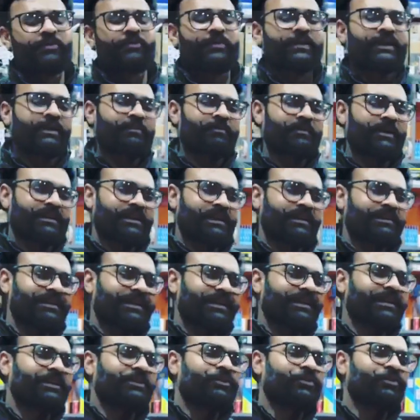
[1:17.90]
फिर हम बताते
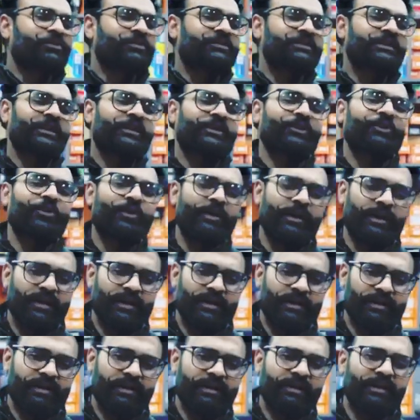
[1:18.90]
हैं ये टूटते क्यों हैं
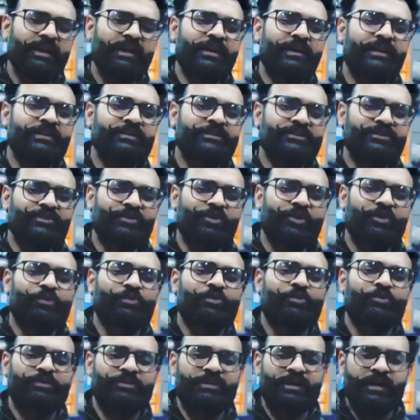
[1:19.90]
ये हिंच क्यों
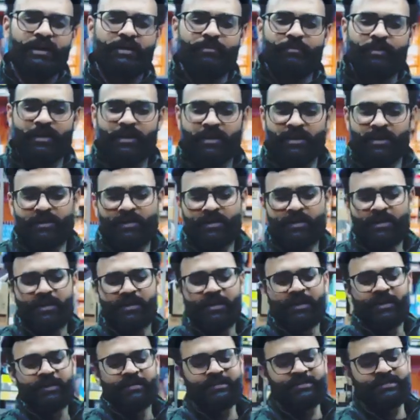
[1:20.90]
टूटता है हमारा
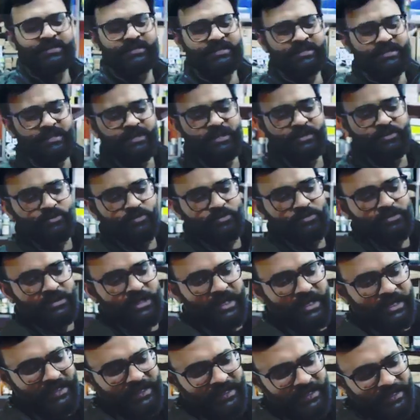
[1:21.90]
हिंच इसलिए टूटता
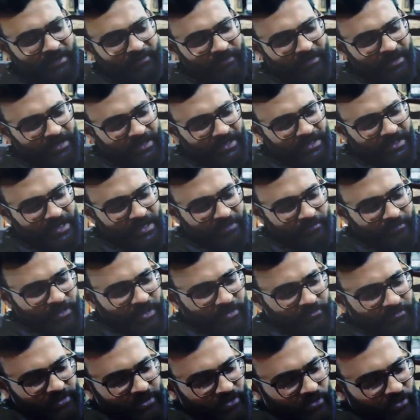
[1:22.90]
है कि हमारा यहाँ पे
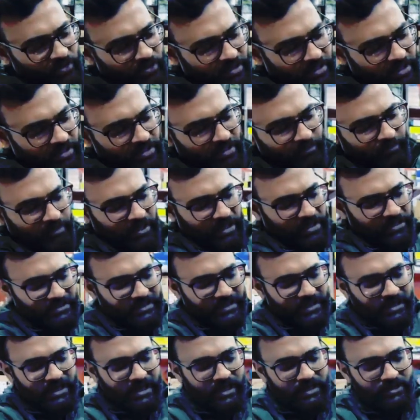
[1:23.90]
आप देखोगे ये
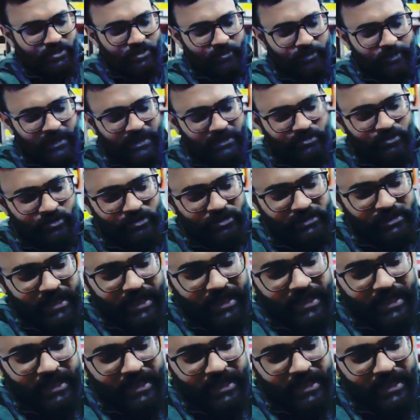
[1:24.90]
प्लास्टिक का जो बेस होता